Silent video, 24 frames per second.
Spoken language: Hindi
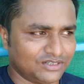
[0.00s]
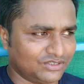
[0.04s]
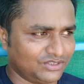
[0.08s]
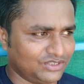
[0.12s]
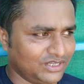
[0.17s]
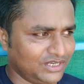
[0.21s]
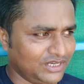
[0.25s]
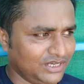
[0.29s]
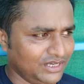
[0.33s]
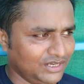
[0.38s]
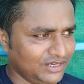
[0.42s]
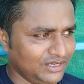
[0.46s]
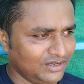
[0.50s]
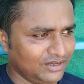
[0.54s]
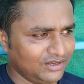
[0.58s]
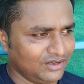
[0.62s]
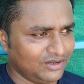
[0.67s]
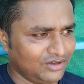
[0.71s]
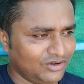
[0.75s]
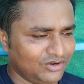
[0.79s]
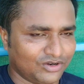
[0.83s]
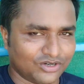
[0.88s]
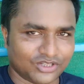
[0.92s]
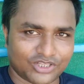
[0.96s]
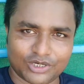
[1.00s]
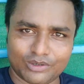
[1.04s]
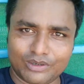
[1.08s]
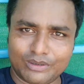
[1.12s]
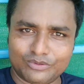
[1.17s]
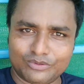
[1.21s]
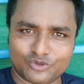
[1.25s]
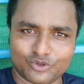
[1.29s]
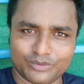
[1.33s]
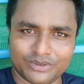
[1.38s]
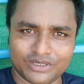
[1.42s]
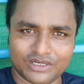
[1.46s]
सकते हैं और तब आप
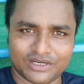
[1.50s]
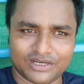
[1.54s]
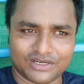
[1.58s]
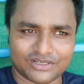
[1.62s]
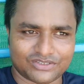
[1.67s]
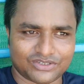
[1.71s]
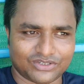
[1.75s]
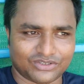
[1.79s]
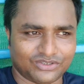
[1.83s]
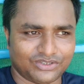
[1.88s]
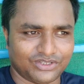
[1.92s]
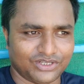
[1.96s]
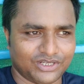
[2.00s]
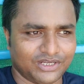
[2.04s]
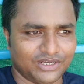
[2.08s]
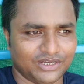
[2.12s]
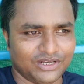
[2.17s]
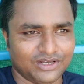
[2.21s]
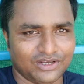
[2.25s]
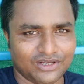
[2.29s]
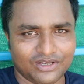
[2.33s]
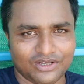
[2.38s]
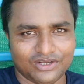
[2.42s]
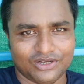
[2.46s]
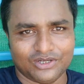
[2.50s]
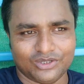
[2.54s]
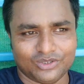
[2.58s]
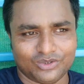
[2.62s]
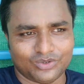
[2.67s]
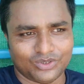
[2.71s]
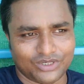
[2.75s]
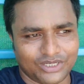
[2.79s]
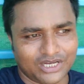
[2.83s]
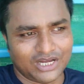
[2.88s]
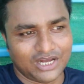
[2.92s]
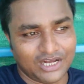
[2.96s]
स्विमिंग कर सकते हैं
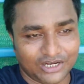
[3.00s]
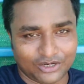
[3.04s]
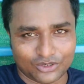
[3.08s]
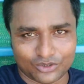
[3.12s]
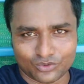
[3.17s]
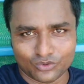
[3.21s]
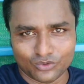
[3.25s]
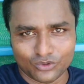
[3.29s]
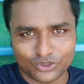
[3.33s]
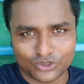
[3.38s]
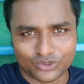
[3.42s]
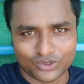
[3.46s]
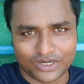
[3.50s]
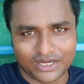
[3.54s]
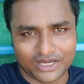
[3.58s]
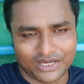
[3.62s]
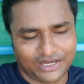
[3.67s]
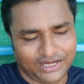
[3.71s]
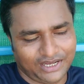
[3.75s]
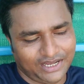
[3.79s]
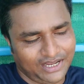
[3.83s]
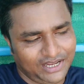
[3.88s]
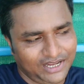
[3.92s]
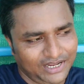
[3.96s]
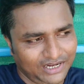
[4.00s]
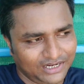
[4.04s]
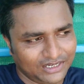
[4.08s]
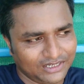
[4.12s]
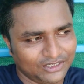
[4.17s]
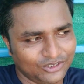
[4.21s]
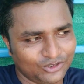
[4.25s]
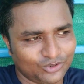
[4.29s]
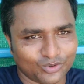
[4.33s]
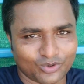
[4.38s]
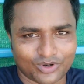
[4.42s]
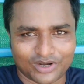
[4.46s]
तो यहाँ का रूल जो है है
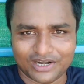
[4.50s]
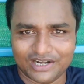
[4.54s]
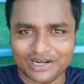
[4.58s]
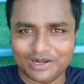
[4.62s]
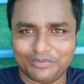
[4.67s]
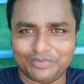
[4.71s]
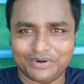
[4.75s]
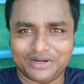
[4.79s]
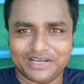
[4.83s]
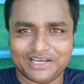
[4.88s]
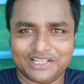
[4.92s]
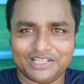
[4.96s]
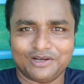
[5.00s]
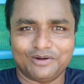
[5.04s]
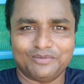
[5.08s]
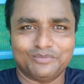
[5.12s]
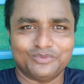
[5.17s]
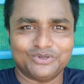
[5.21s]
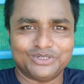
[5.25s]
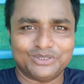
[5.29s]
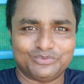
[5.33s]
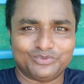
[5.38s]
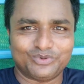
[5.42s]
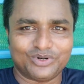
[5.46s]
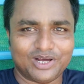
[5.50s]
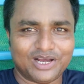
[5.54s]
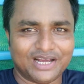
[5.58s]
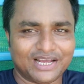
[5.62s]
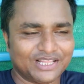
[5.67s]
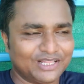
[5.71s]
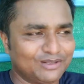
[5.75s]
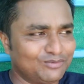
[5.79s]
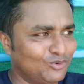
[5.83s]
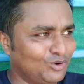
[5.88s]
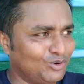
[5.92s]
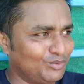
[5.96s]
वो करना पड़ेगा तब मुझे पूरा
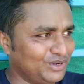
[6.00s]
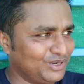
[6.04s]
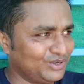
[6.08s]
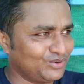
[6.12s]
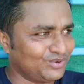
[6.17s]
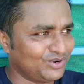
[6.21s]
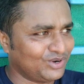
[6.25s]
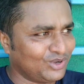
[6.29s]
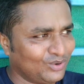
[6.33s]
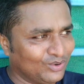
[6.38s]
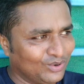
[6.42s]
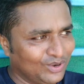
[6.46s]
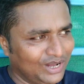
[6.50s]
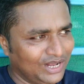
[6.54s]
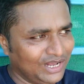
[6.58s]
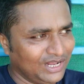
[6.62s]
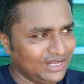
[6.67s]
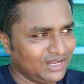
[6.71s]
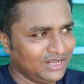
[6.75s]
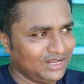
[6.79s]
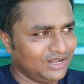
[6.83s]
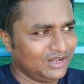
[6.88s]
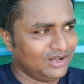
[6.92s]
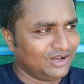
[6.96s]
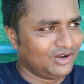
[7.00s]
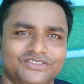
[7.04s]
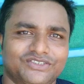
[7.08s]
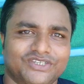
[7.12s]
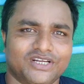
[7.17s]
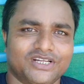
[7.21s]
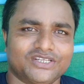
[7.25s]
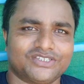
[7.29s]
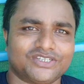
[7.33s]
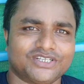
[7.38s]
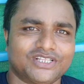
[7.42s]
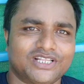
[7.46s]
एकदम ओपन होना होगा
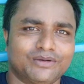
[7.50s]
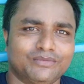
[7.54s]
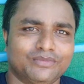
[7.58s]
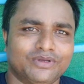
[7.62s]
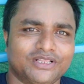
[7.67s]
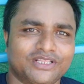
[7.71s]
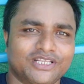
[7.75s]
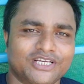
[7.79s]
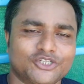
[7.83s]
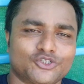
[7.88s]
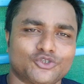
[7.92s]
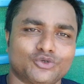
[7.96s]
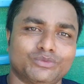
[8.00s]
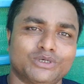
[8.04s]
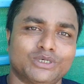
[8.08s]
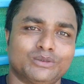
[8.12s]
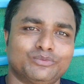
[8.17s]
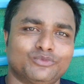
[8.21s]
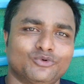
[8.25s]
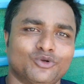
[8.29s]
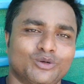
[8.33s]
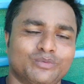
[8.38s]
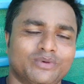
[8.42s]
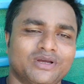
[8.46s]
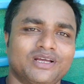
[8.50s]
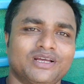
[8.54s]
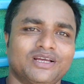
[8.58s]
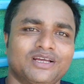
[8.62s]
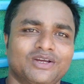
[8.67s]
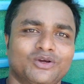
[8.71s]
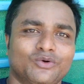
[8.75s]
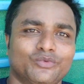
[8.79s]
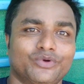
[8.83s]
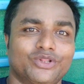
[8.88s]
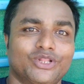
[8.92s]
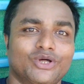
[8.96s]
चलिए सीधा मिलते हैं स्विमिंग पूल में
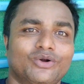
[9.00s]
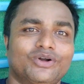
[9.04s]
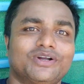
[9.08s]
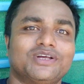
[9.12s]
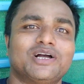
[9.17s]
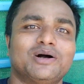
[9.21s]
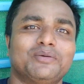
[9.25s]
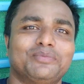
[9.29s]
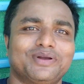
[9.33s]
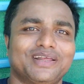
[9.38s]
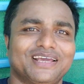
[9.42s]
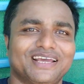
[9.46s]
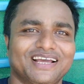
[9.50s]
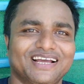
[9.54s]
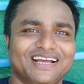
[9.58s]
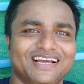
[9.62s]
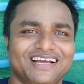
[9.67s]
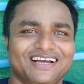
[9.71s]
विदाउट कपड़े